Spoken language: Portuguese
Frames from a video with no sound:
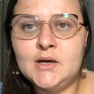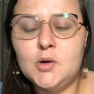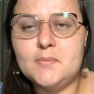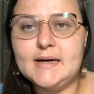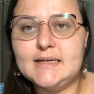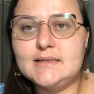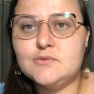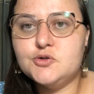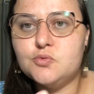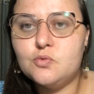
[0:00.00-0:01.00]
uma questão
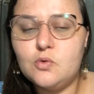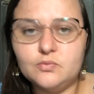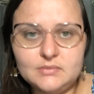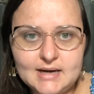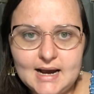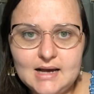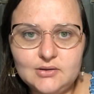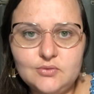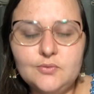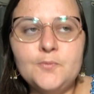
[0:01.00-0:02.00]
de um
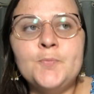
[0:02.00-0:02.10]
contrato,